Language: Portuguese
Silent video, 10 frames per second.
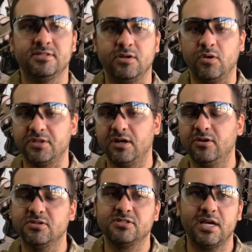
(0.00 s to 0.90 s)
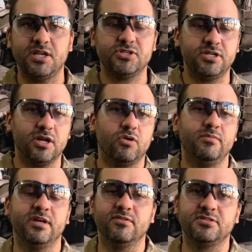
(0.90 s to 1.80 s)
Você encontra no nosso site. Queria
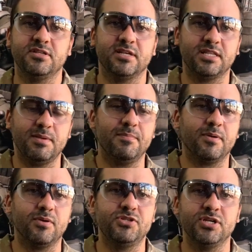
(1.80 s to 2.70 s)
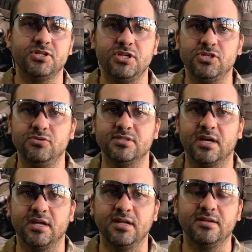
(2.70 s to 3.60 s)
convidar vocês aí também para curtir a gente no
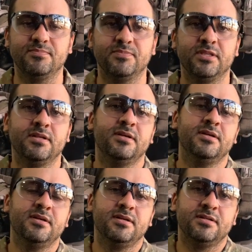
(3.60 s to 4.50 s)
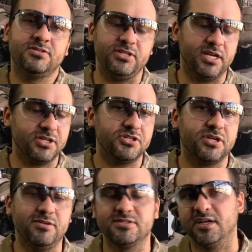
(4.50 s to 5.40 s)
Instagram. Seguir a
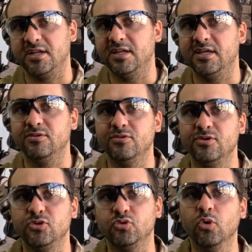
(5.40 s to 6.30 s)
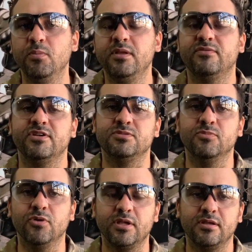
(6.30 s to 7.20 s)
gente aí no Instagram, né? No YouTube, no
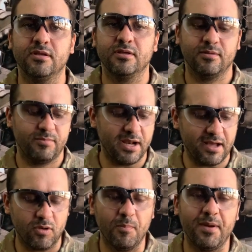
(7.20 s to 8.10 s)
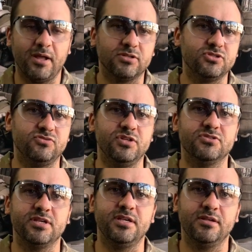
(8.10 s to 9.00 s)
Facebook. Para acompanhar nossos
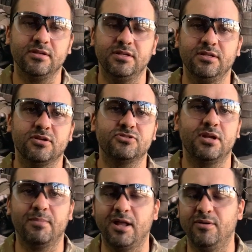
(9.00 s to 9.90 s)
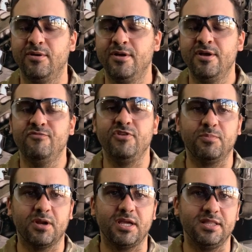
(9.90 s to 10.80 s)
vídeos aí e nosso trabalho.
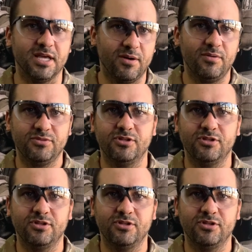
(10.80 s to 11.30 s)
Fique por aqui então.